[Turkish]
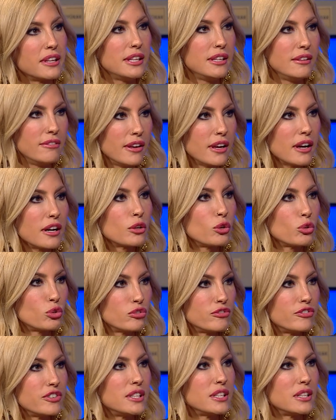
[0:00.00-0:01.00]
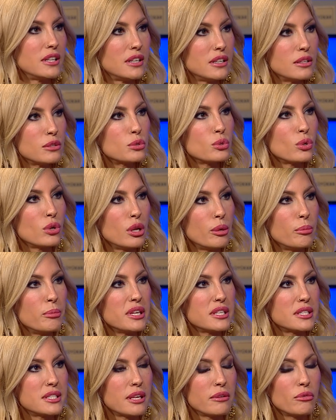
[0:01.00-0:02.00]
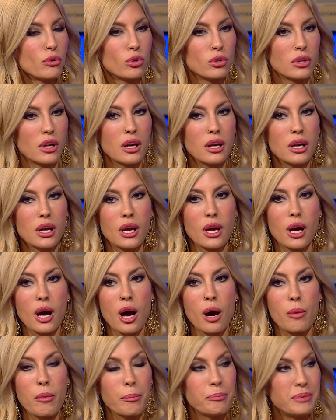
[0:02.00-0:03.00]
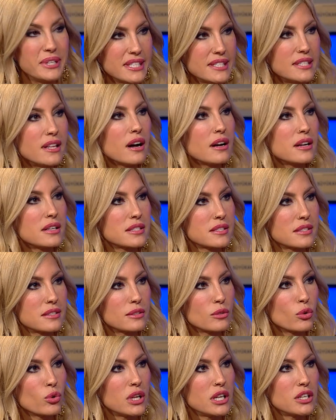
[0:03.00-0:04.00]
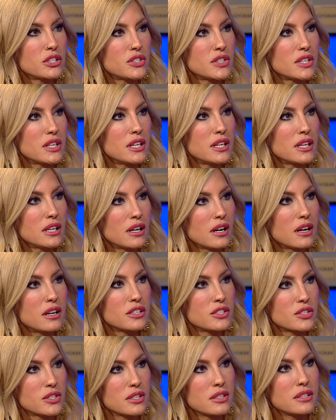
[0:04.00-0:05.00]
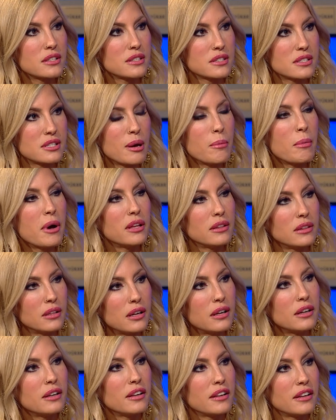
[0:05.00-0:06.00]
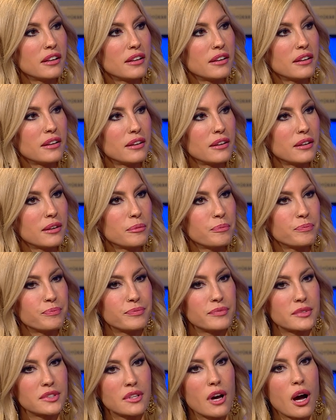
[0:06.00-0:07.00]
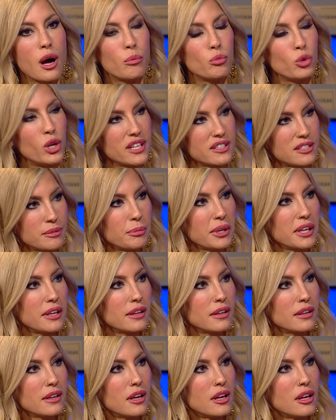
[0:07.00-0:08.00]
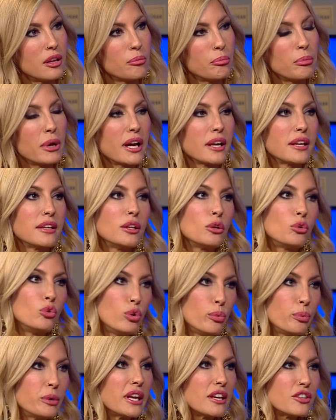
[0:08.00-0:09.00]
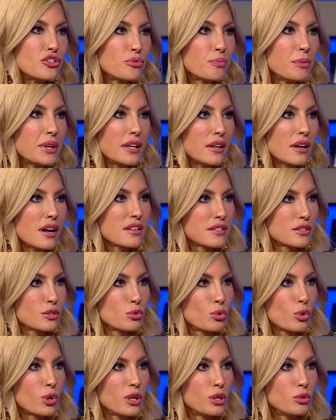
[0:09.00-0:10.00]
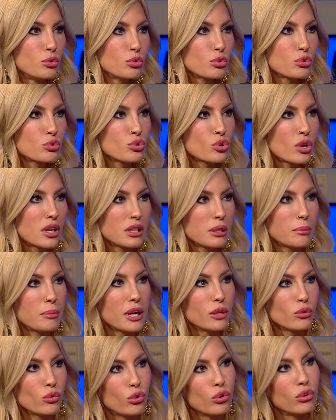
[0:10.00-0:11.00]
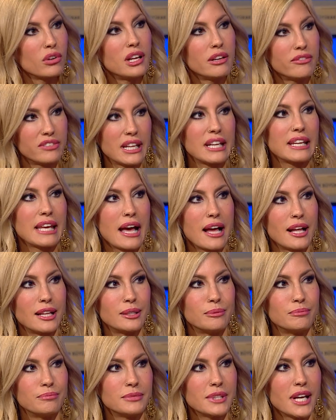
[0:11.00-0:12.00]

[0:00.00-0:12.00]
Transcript: İyi veya kötü fikirlerini söylemeyi seviyorlar. Ama biz de aslında o eleştirilere karşı zamanla e, tahammül etmeyi, belki de gülüp geçmeyi aslında öğreniyoruz. Şu anda ben o level'a geldim.